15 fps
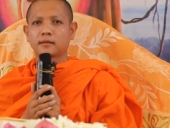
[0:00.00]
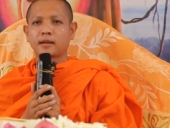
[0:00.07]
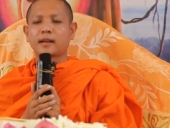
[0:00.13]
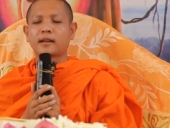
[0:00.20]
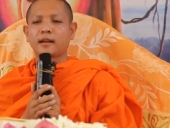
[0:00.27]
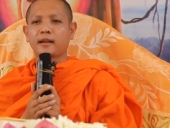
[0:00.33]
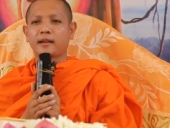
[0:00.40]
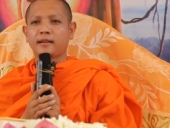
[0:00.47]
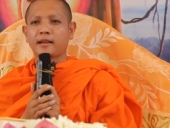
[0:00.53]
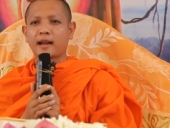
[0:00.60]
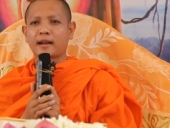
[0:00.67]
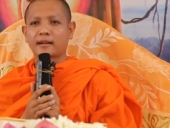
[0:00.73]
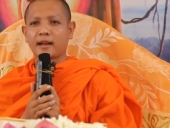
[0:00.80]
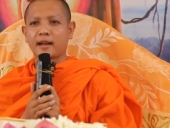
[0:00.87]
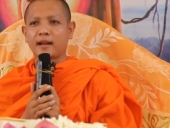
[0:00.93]
chặt ấy
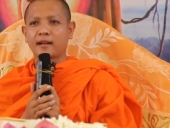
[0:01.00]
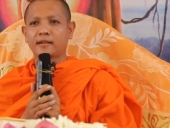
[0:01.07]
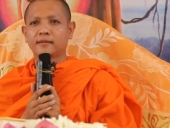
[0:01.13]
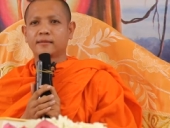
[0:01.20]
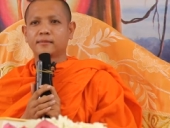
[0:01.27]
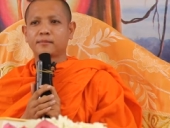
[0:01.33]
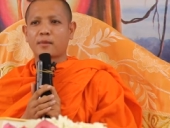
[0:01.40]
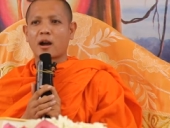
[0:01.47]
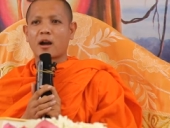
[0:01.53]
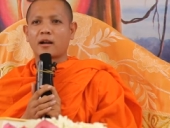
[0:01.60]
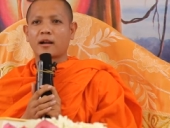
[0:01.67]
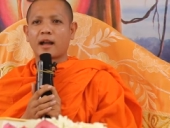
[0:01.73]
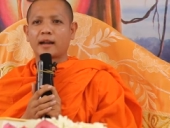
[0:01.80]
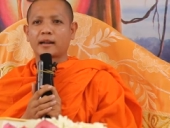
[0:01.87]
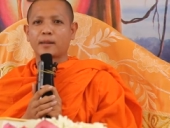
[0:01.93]
dạng na
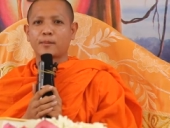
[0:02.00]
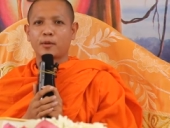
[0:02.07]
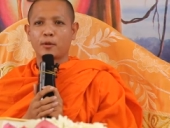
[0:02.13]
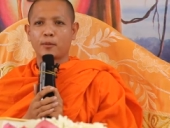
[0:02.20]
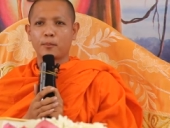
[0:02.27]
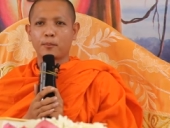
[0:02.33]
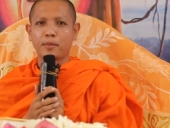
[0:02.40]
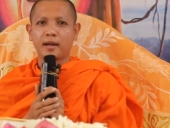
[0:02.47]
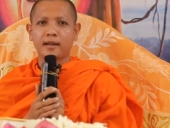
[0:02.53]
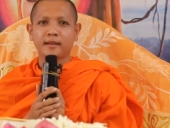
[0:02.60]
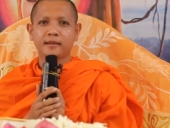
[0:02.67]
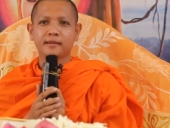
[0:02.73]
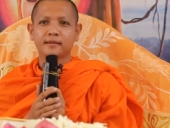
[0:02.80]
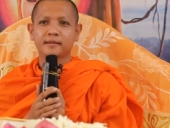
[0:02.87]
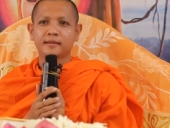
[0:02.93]
bằng ăn đập nôm
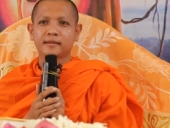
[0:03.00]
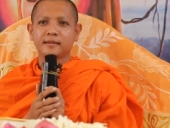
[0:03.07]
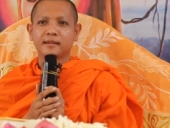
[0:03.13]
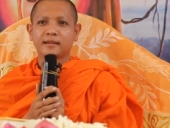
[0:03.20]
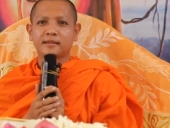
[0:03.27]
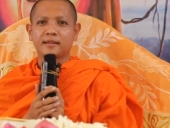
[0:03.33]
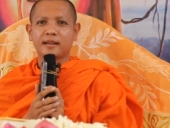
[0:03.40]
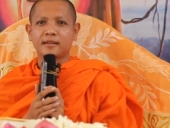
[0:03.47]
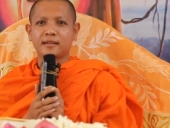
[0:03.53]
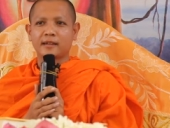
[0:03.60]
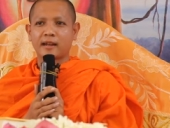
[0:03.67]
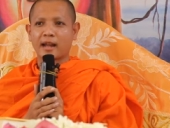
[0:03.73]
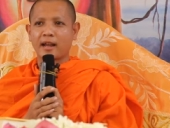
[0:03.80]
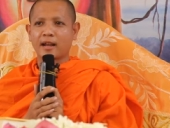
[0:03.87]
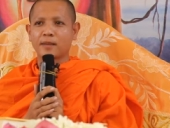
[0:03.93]
pính tê
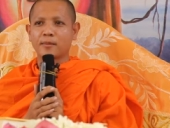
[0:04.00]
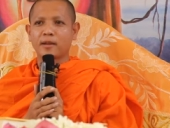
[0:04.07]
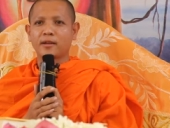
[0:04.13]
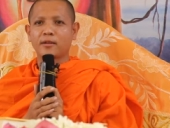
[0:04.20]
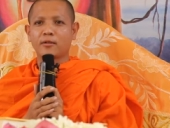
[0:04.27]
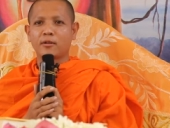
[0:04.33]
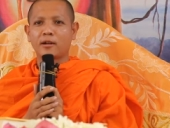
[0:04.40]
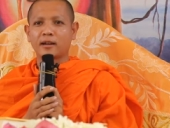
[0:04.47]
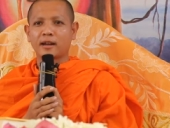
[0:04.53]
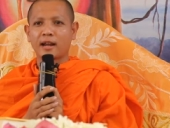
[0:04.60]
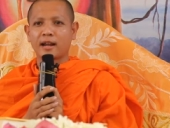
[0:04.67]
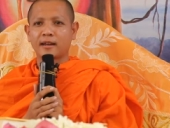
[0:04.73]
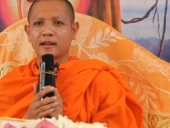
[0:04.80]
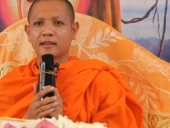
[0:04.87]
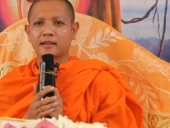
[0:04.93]
na miền vua cái
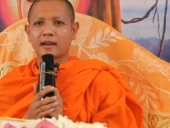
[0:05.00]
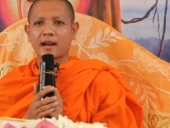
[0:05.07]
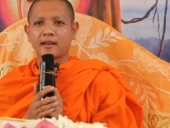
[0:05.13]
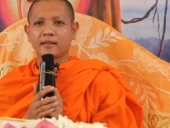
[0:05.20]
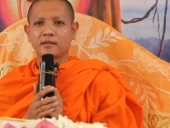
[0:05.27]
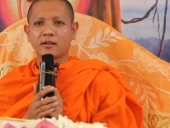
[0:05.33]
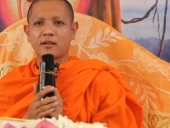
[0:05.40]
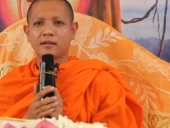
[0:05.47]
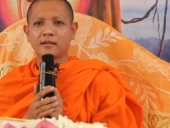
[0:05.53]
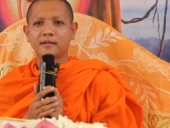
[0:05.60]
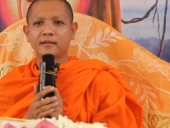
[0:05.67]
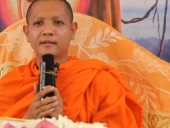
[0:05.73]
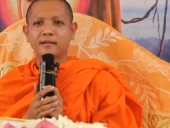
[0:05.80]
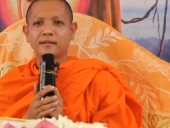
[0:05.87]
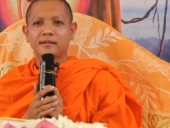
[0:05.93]
na nè sai so
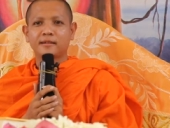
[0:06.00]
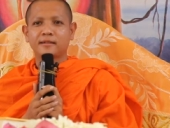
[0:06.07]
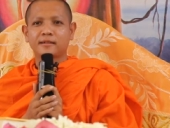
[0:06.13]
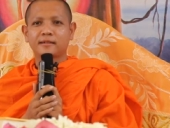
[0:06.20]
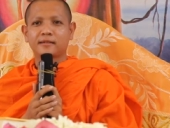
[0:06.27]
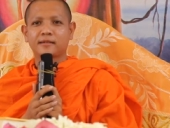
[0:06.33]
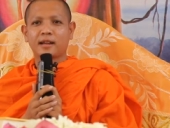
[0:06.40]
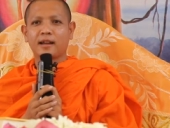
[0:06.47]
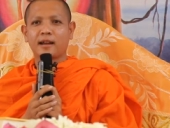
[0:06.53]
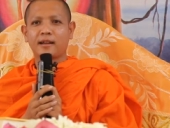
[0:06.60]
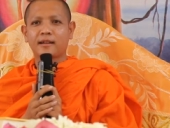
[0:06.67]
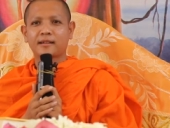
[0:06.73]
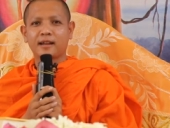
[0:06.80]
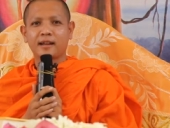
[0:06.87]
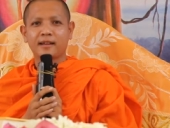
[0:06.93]
tê
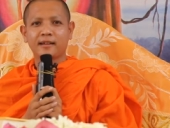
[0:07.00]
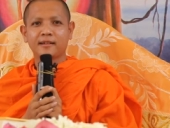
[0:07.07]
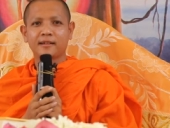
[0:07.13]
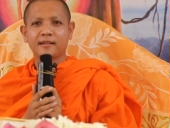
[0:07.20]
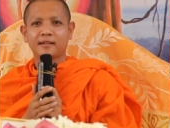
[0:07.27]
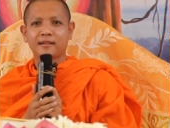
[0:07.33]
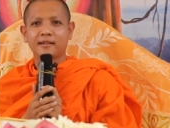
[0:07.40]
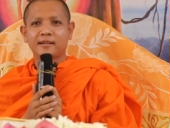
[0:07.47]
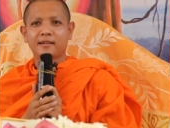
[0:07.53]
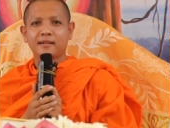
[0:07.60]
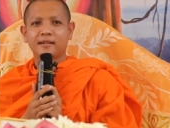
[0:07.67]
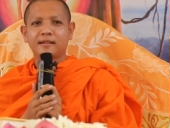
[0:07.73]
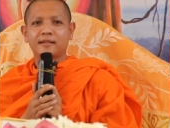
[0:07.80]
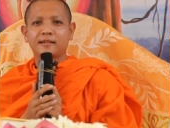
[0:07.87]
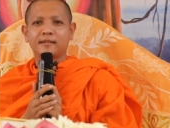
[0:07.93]
ấy tê
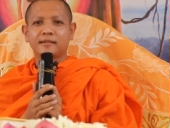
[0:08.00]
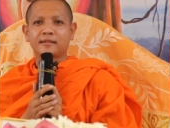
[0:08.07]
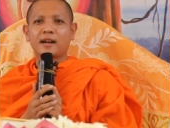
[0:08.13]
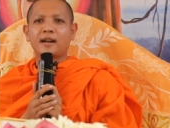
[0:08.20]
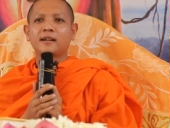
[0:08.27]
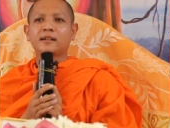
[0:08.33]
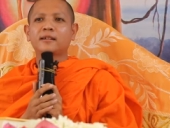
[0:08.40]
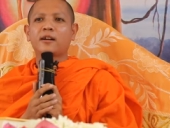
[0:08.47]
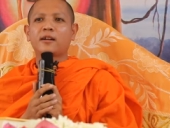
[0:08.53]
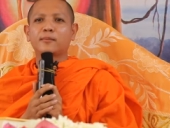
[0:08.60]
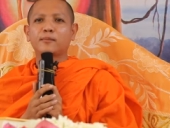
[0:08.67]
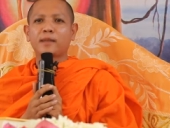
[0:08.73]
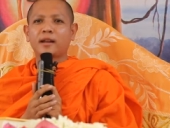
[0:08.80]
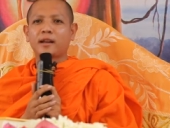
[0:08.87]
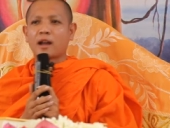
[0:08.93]
chẳng ở
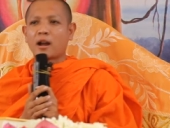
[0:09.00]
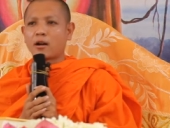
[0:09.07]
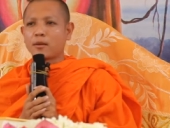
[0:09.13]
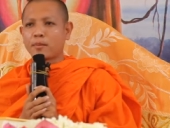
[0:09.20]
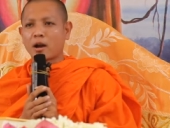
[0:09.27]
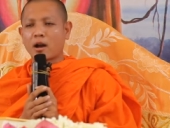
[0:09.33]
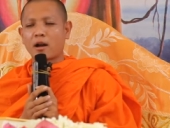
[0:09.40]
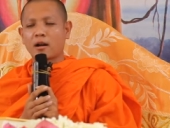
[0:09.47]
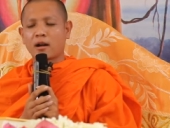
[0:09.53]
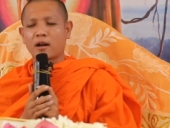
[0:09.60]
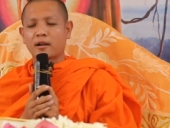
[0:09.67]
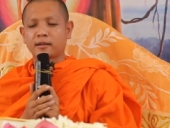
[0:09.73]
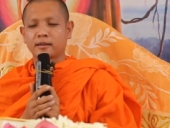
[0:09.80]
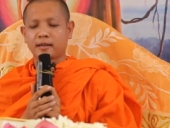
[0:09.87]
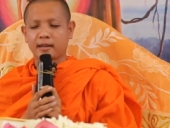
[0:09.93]
miền ao bằng
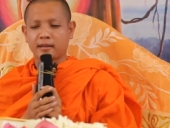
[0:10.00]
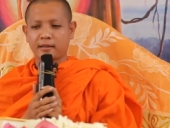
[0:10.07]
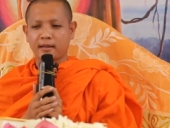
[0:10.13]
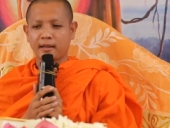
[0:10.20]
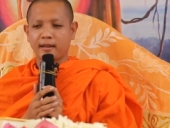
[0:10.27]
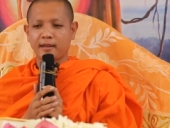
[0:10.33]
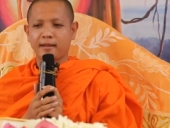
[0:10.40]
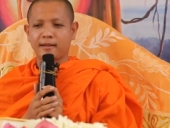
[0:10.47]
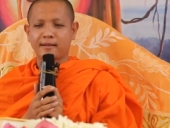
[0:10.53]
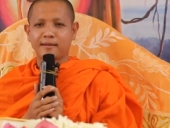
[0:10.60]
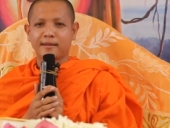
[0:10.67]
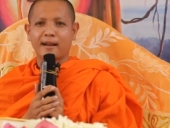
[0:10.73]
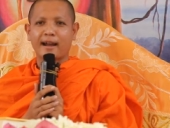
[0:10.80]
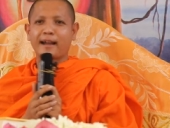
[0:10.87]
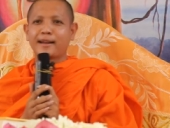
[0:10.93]
on chặt tê
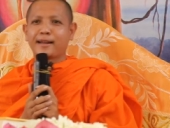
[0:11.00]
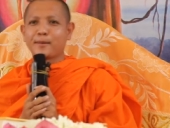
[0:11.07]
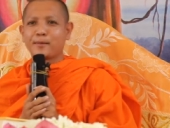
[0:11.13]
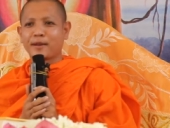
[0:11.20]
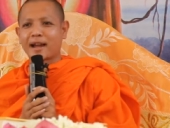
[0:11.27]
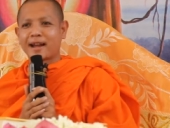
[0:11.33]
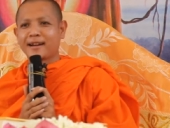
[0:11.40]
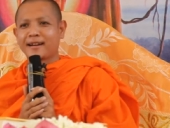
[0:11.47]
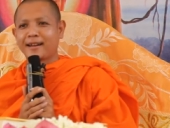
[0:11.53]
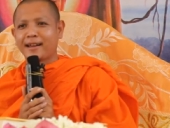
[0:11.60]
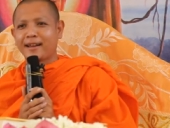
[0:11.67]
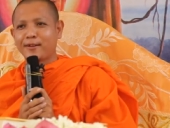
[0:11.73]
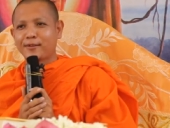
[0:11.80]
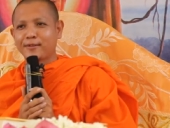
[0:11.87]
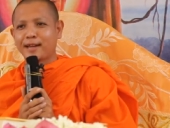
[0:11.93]
hay rip làng
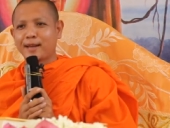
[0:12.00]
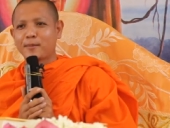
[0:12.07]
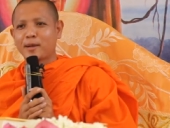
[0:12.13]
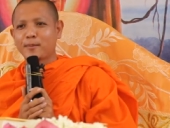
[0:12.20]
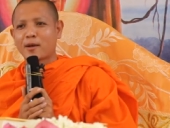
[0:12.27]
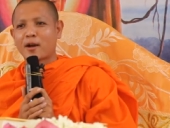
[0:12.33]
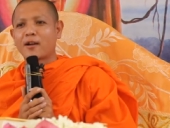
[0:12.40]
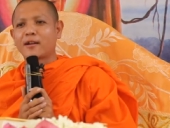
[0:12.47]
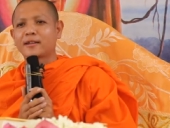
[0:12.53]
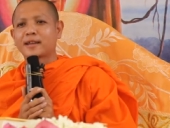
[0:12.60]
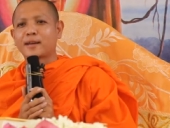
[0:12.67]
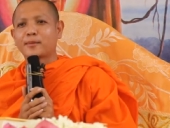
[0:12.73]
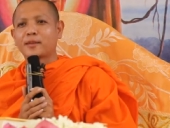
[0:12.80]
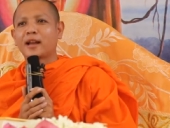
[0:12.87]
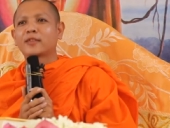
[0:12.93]
kề đôi dây mấy bằng
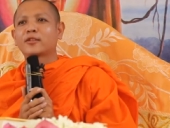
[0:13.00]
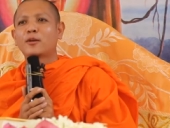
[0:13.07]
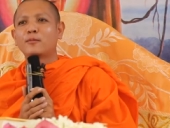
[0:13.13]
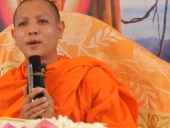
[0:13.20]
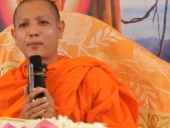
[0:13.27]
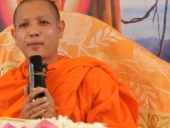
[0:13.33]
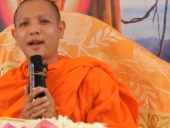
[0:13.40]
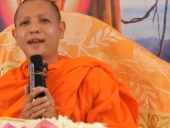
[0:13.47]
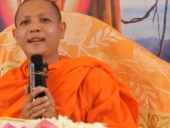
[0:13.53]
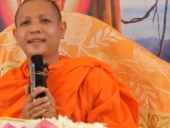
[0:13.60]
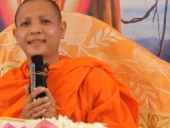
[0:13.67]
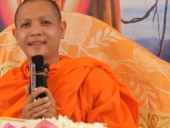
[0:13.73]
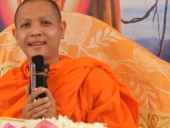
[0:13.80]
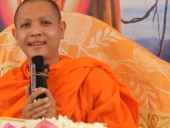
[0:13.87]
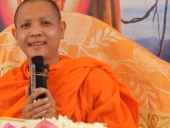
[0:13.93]
sập cha so mà phê nè
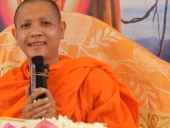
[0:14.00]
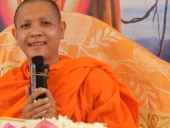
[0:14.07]
tê